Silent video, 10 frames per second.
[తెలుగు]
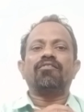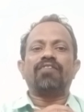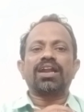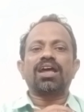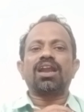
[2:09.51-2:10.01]

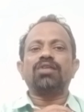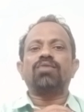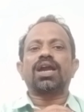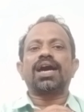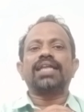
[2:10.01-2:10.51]
వనరుల
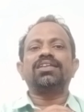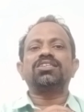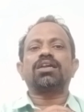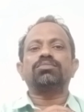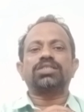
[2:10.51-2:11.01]
ద్వారా
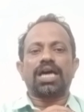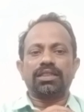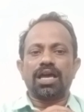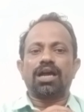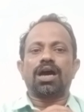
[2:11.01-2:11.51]
అందించడం
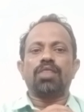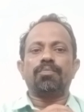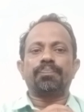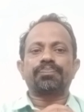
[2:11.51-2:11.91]
సాధ్యం కాదు